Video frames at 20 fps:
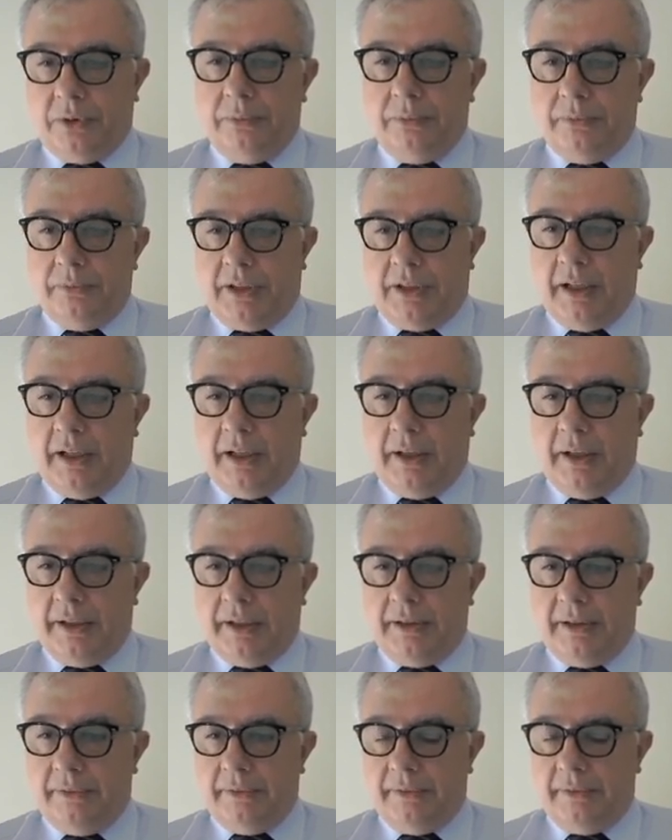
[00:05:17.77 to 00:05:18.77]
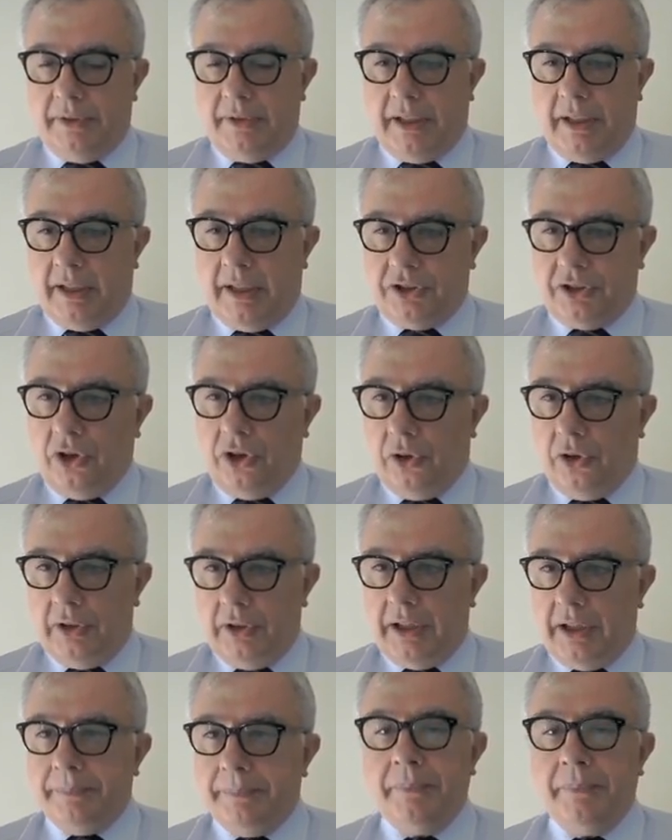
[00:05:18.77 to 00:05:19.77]
della, della
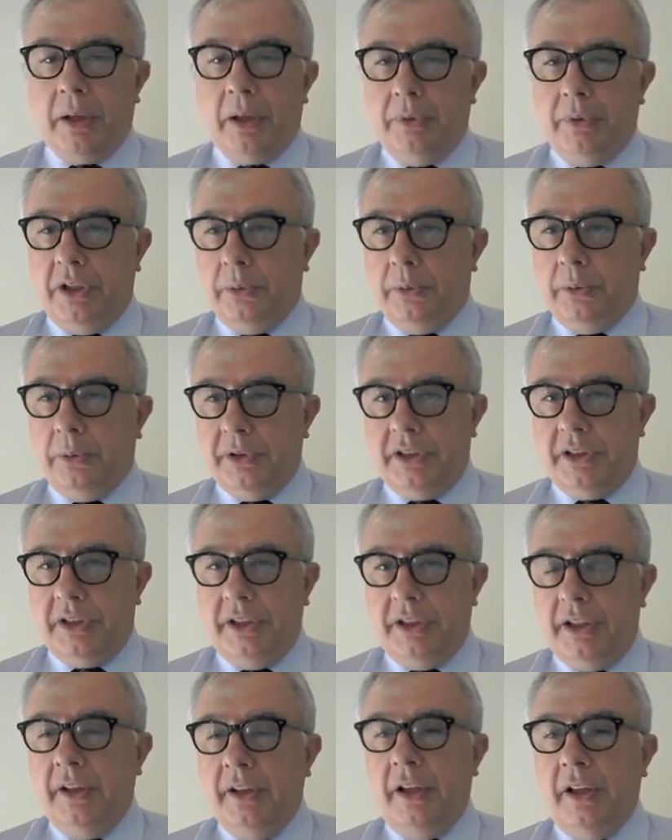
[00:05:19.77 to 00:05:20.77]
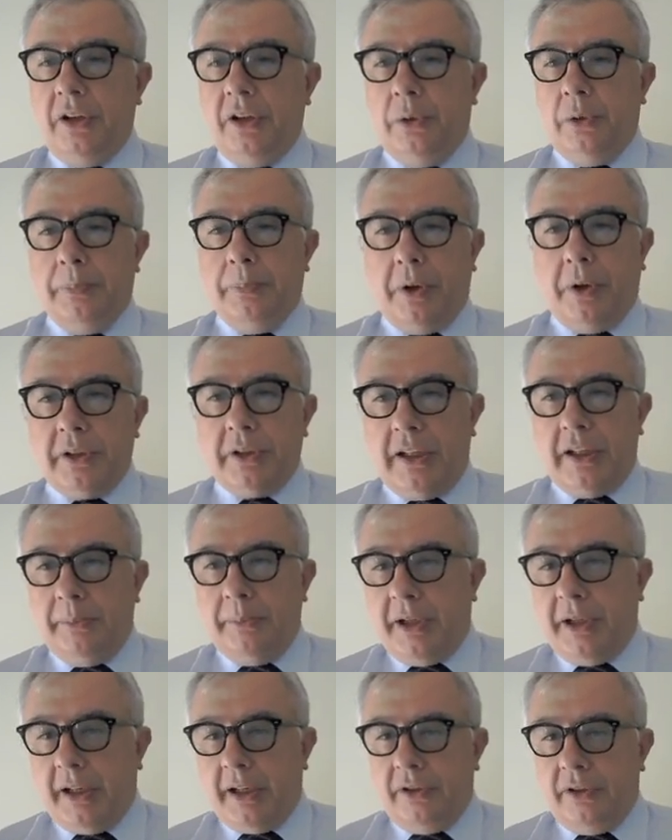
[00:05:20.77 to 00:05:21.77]
soglia, quindi come si comporta la
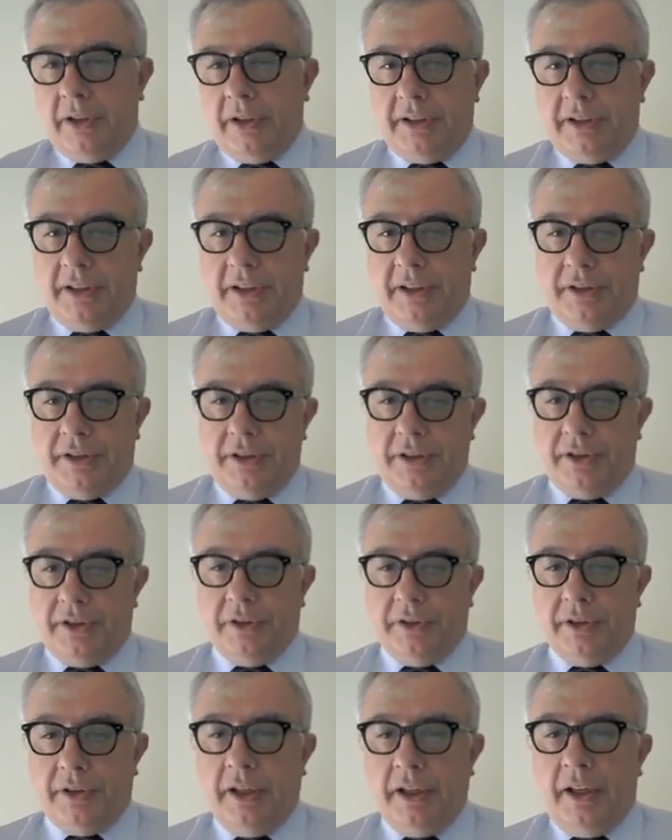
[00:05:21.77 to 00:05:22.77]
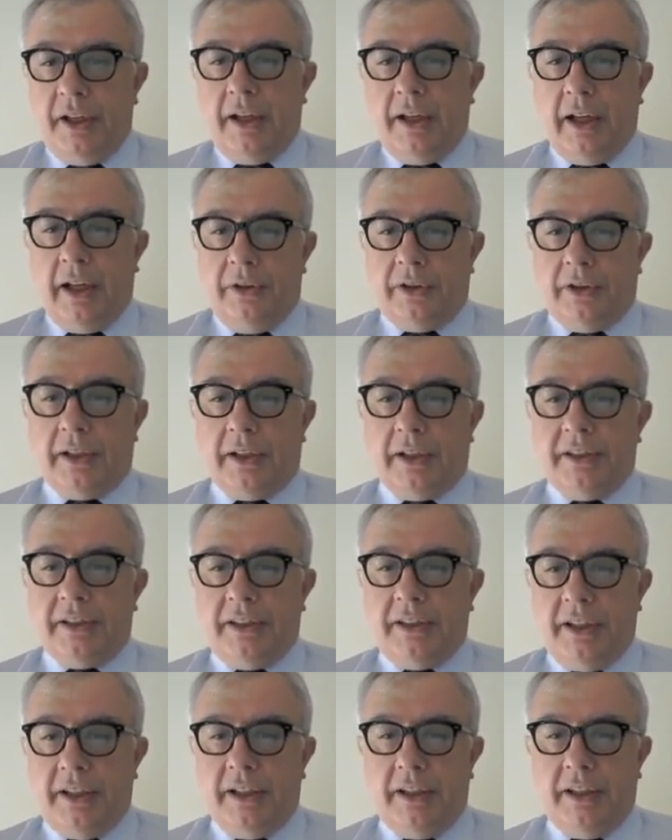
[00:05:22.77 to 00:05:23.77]
mia regola di decisione. Allora,
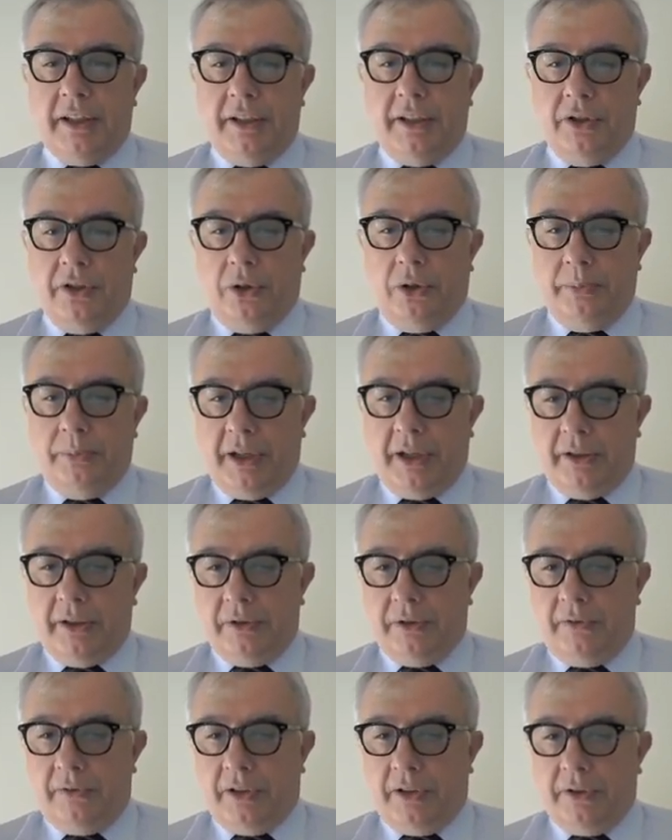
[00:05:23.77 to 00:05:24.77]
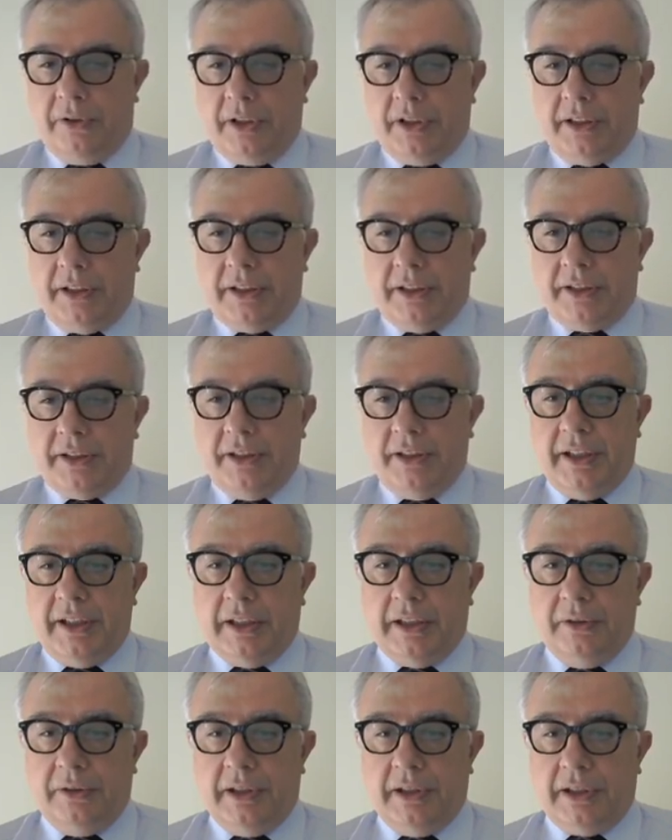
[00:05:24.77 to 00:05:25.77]
se io aumento il valore eta
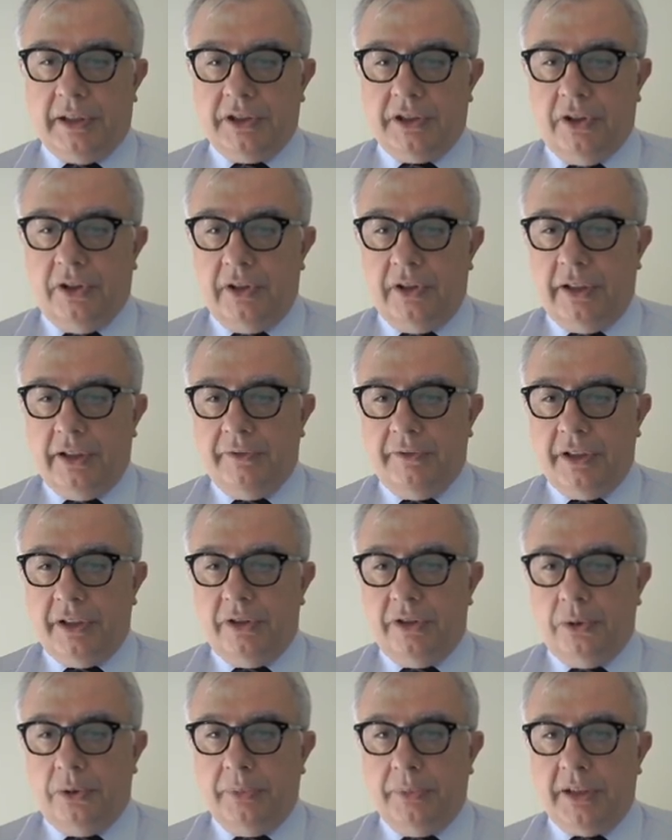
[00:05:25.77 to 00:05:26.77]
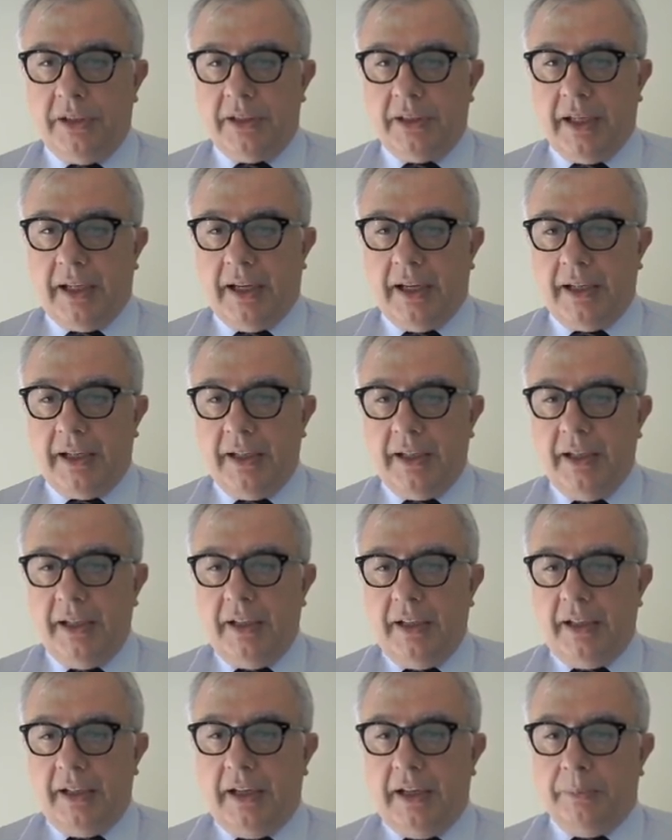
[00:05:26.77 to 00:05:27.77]
assegnato della soglia, vedo
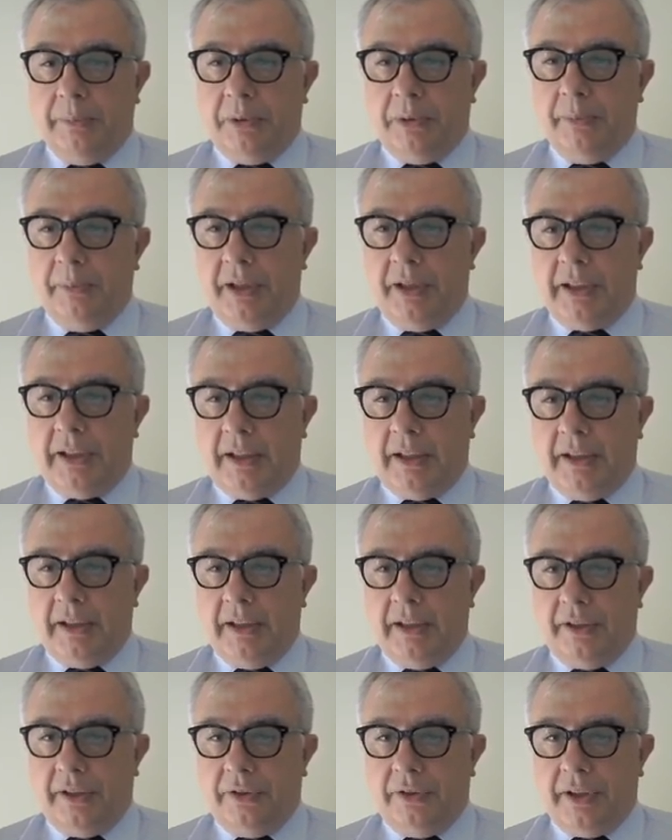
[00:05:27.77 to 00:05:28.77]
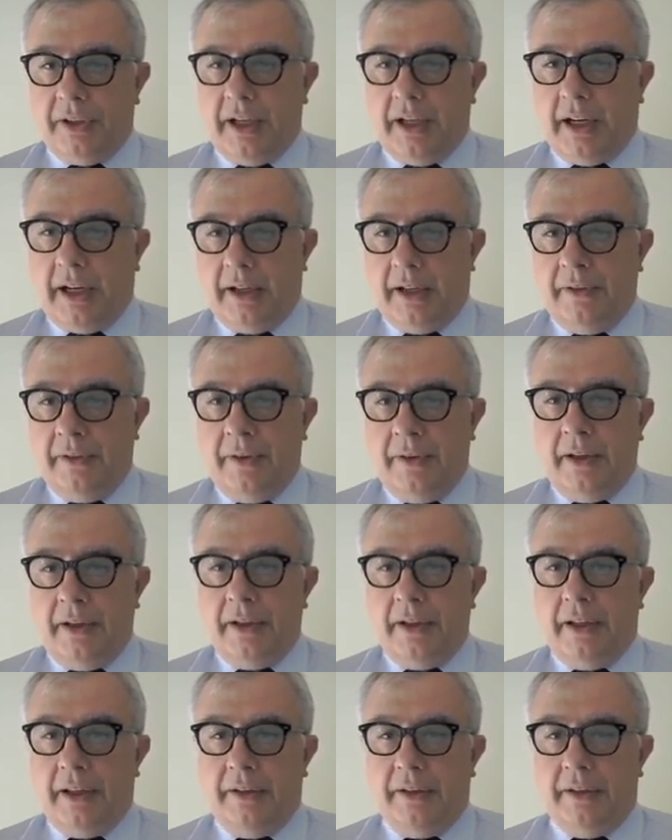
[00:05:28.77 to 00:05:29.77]
aumentare la probabilità dell'errore A
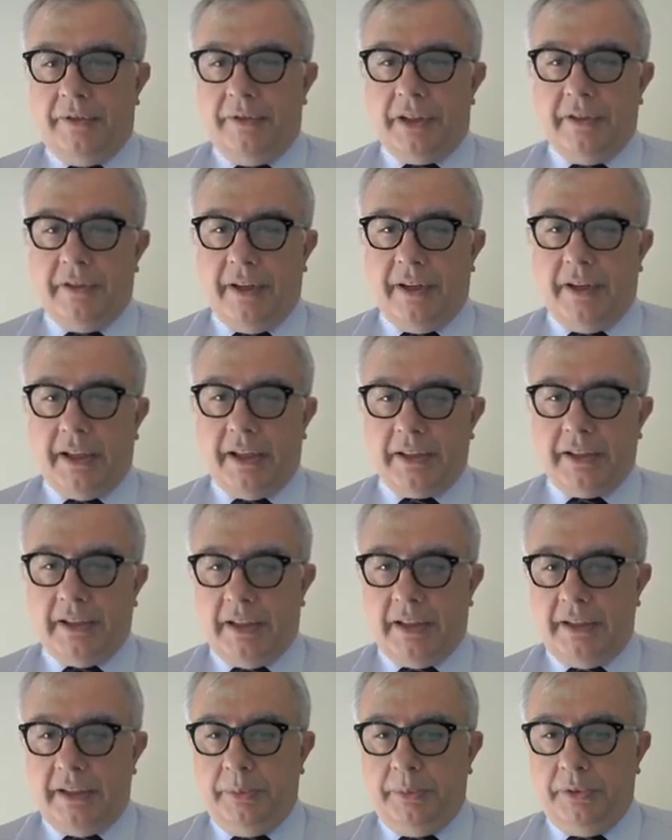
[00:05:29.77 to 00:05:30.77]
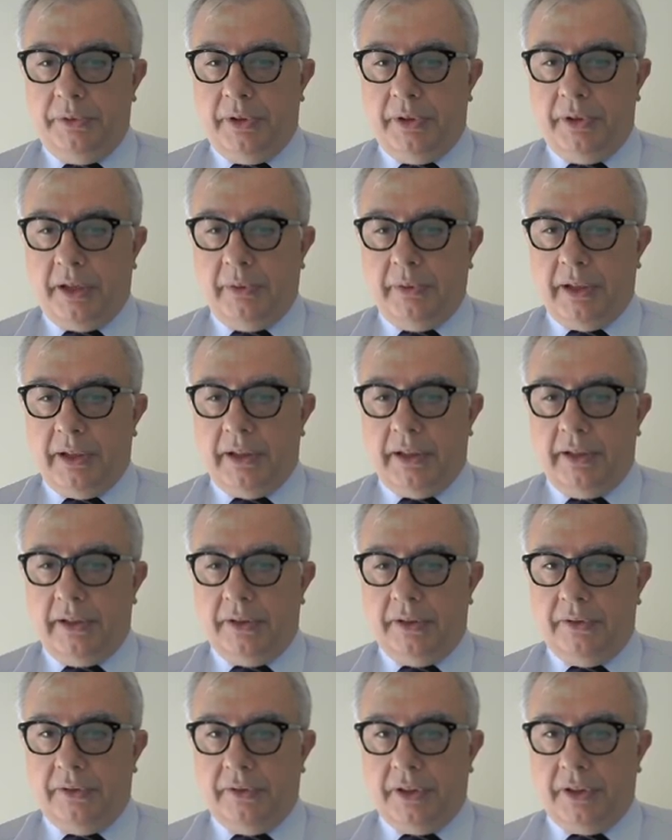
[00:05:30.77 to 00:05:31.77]
e viceversa diminuire quella
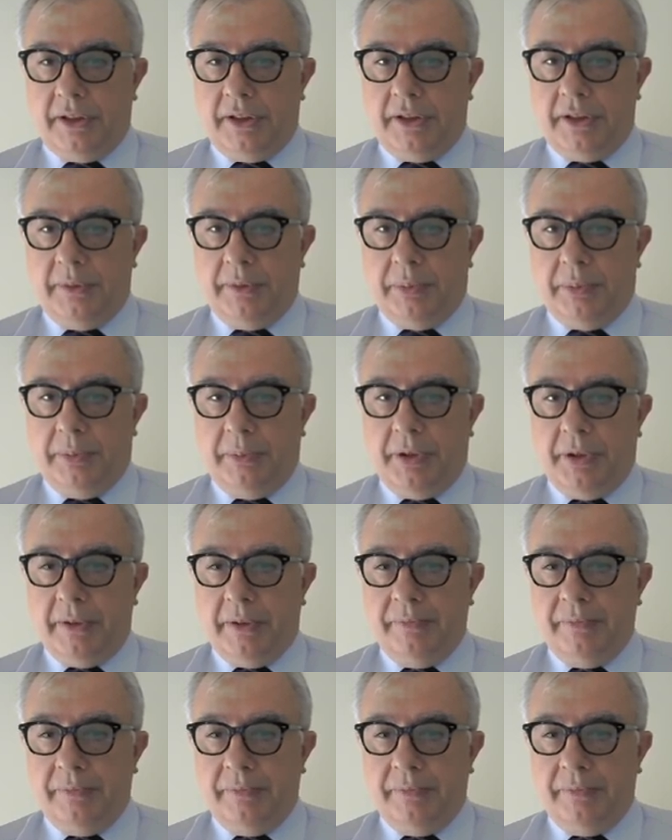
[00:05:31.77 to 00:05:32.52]
dell'errore di tipo B.